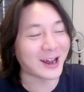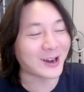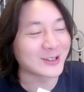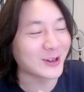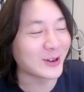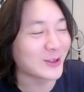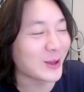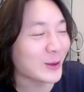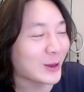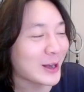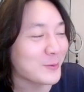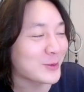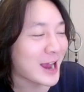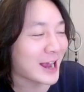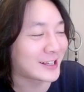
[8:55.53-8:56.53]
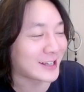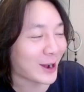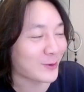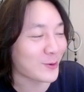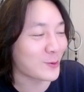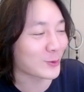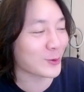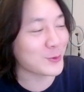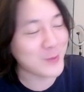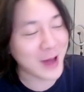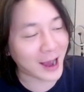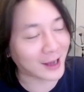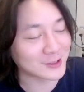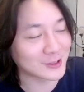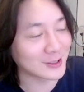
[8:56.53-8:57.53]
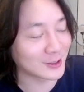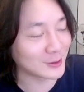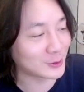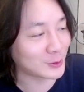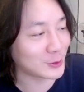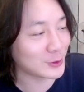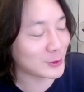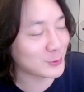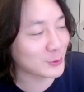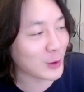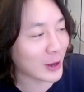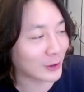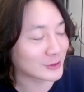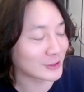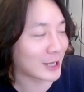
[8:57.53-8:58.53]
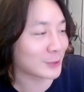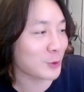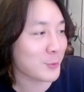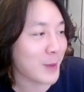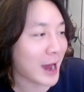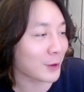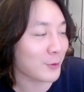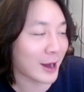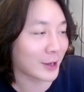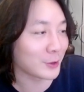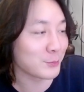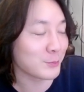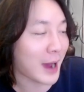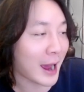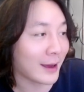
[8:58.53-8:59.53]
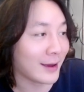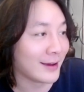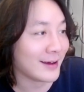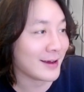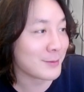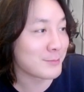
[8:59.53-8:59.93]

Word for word: 时候都跟他们这样讲过，我说你们两个，你们队友只要对骂的话，你们骂骂